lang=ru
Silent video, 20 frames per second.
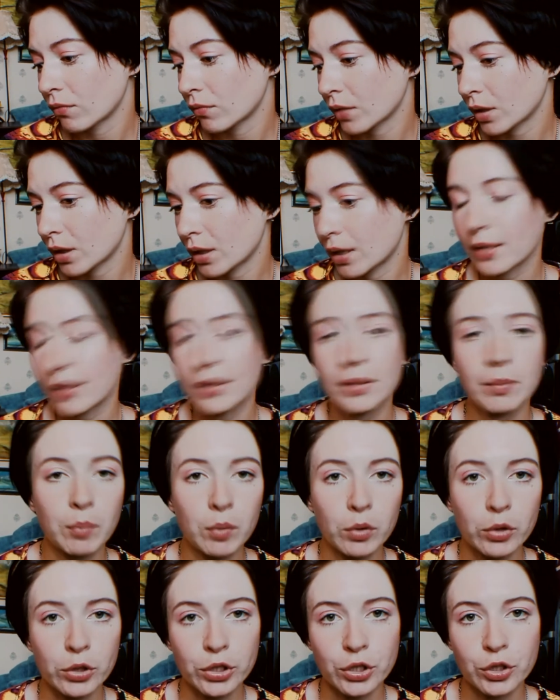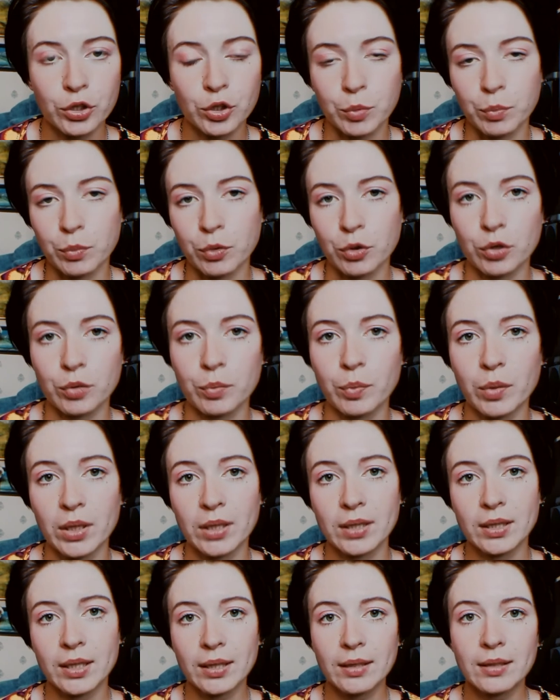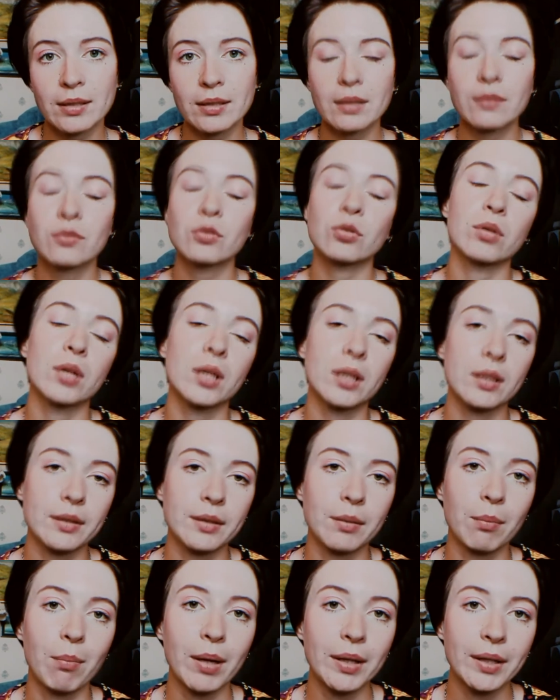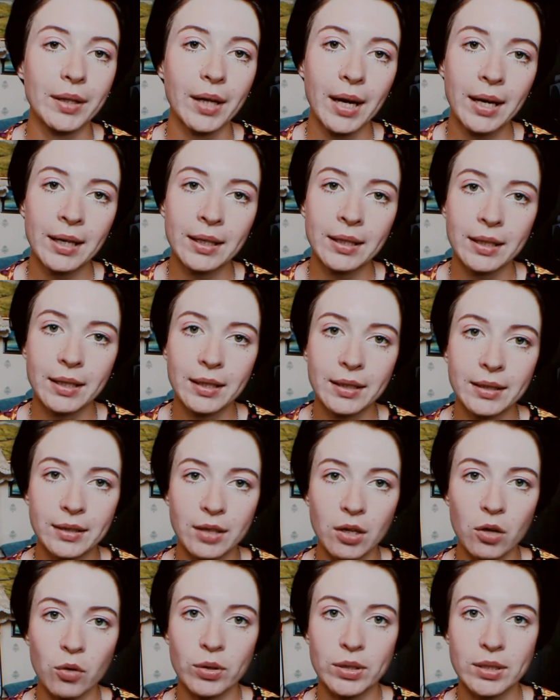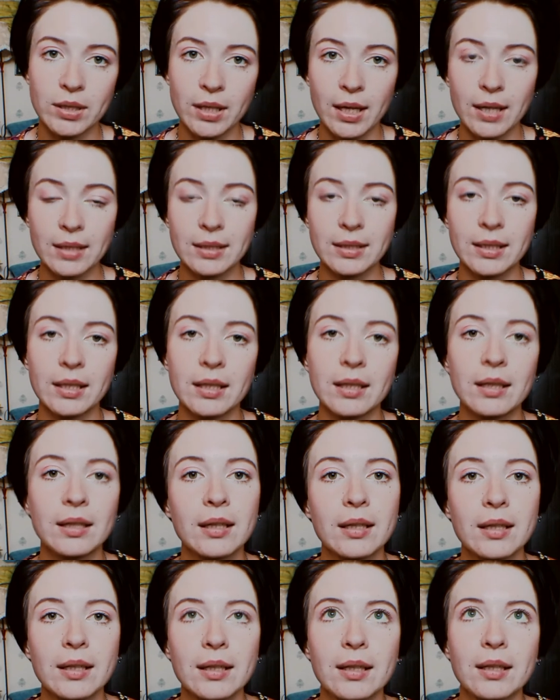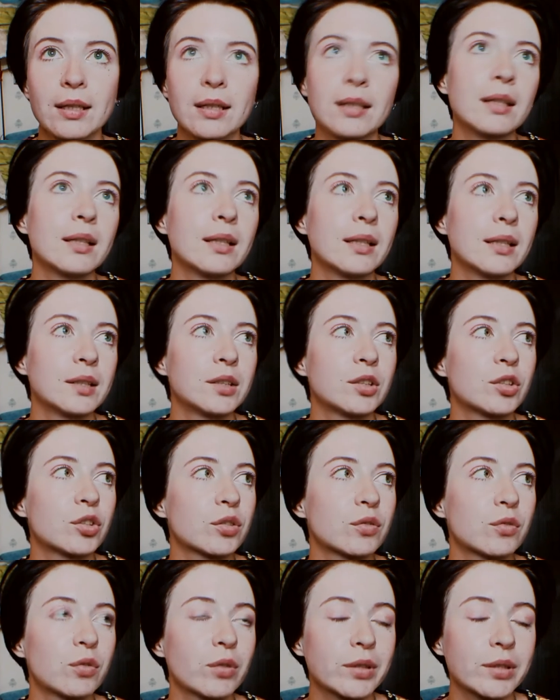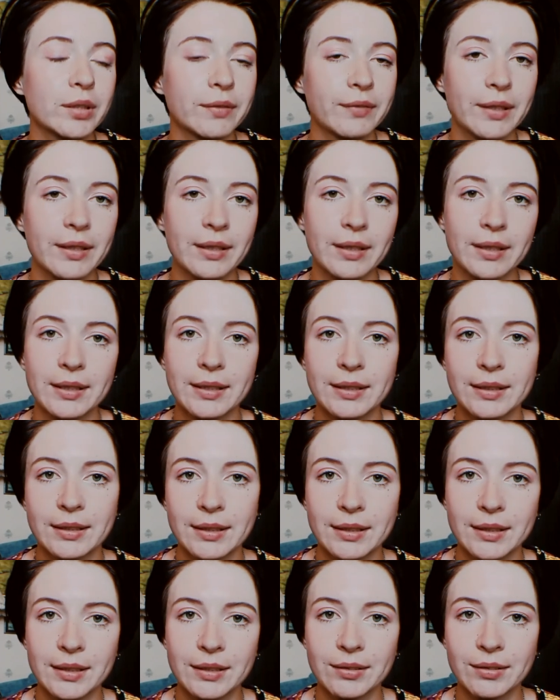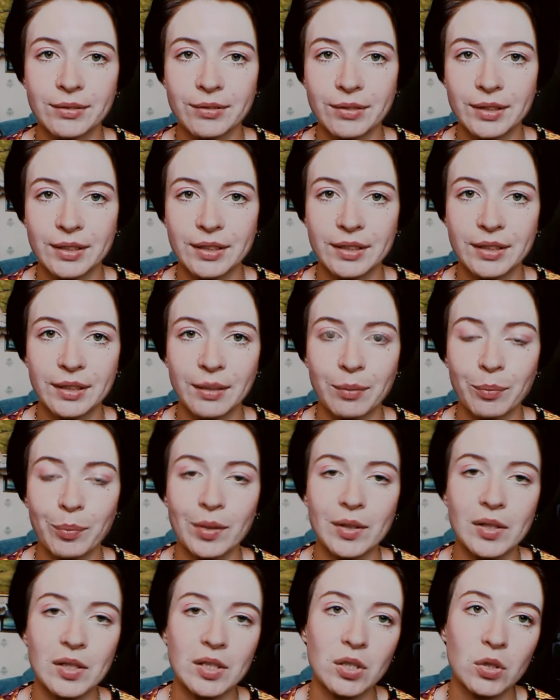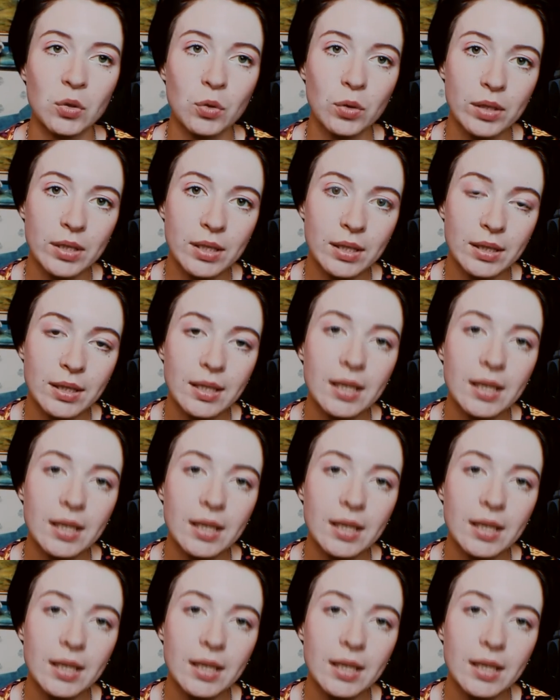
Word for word: гораздо проще, чем может показаться, все гораздо банальнее, никакой сказки и ничего сверхъестественного не происходит.